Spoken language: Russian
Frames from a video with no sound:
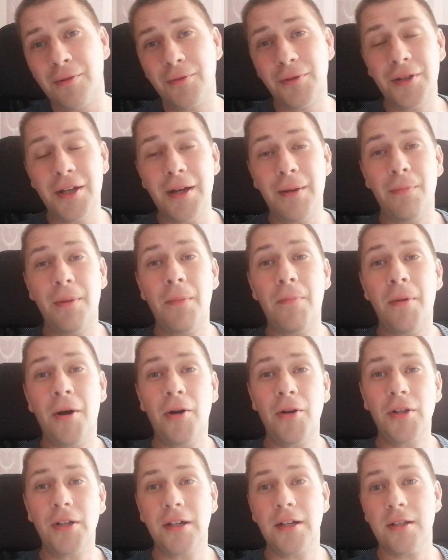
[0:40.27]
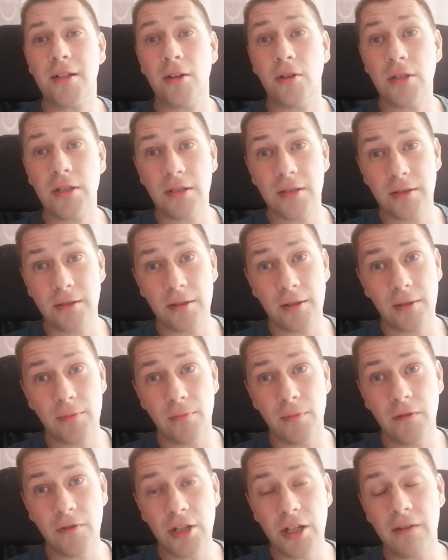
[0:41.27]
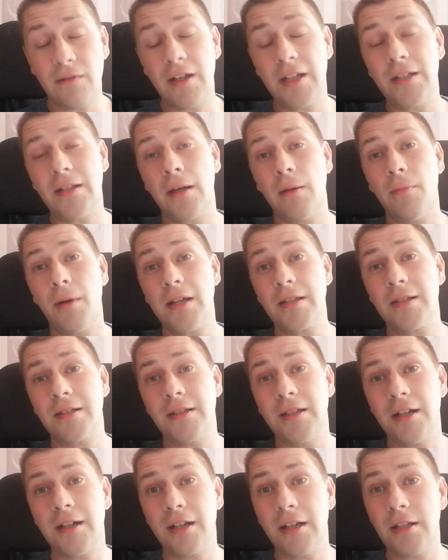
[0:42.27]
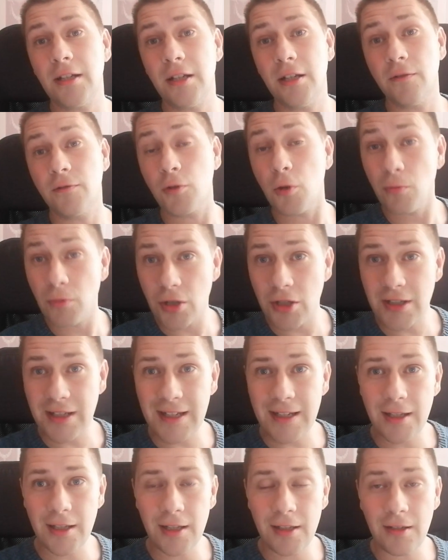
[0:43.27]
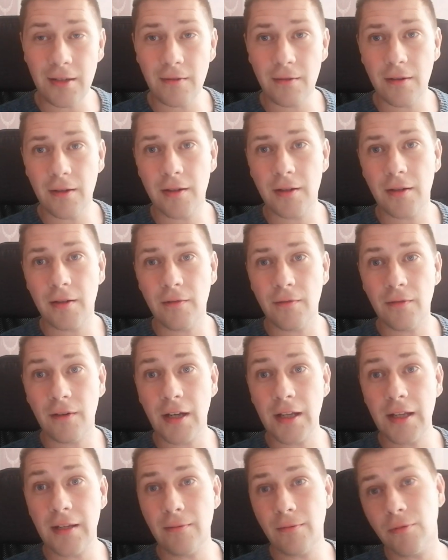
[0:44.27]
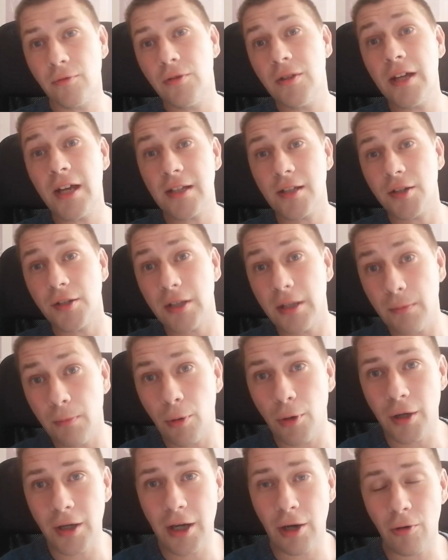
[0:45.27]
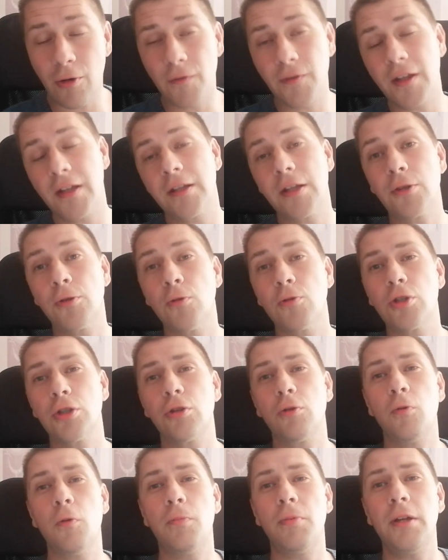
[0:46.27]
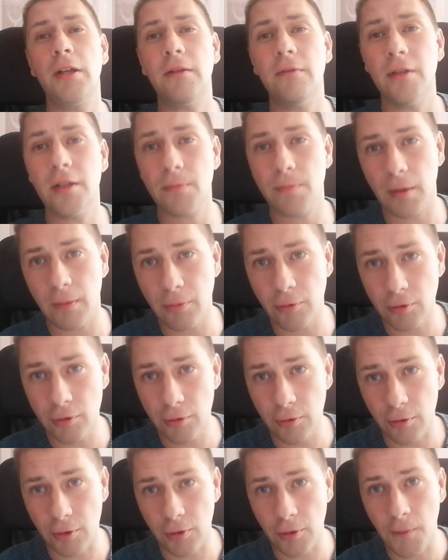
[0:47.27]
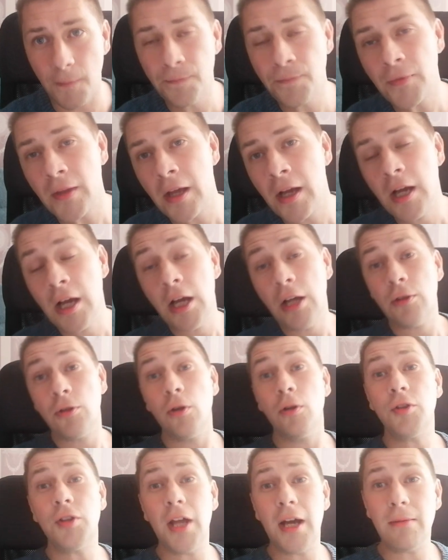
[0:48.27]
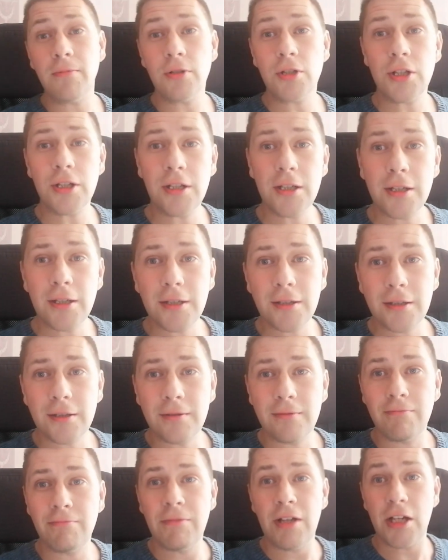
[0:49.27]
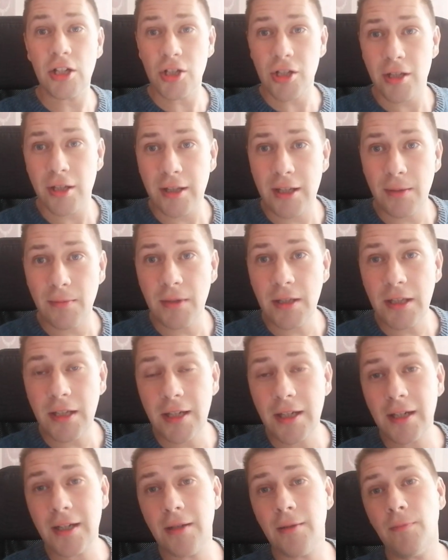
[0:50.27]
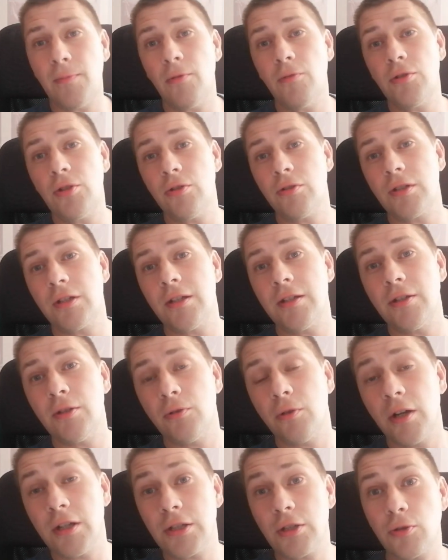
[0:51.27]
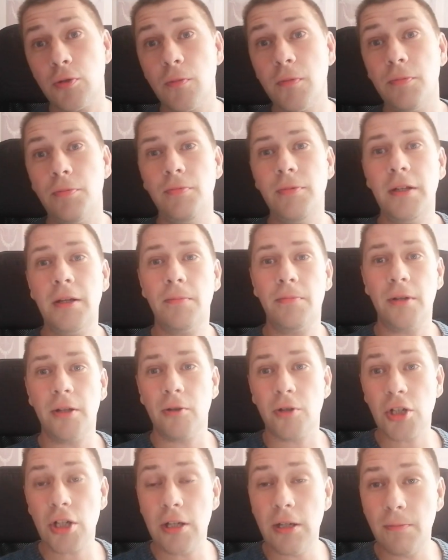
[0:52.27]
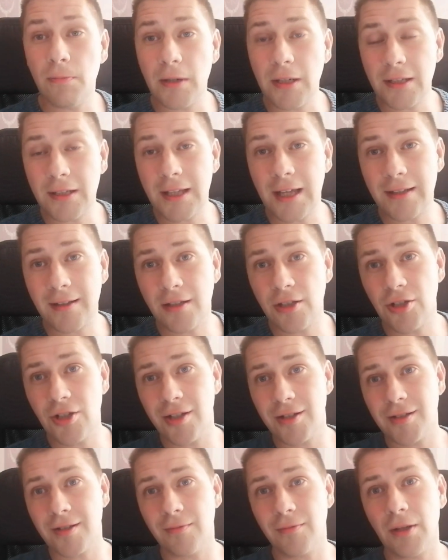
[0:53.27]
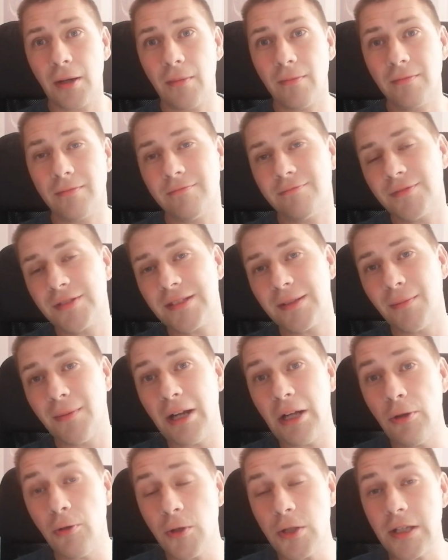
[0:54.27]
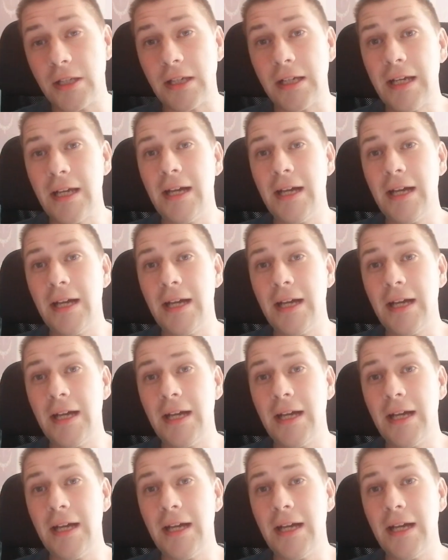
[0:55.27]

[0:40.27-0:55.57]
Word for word: куда я попал, это оказалась э, бывшая военная база, где хранили в том числе и э, во... ну, ядерные боеголовки. Это тоже такой привет по Плутону. Но там же неожиданно для меня получилась такая ситуация, что мне предложили полетать на частном там самолете.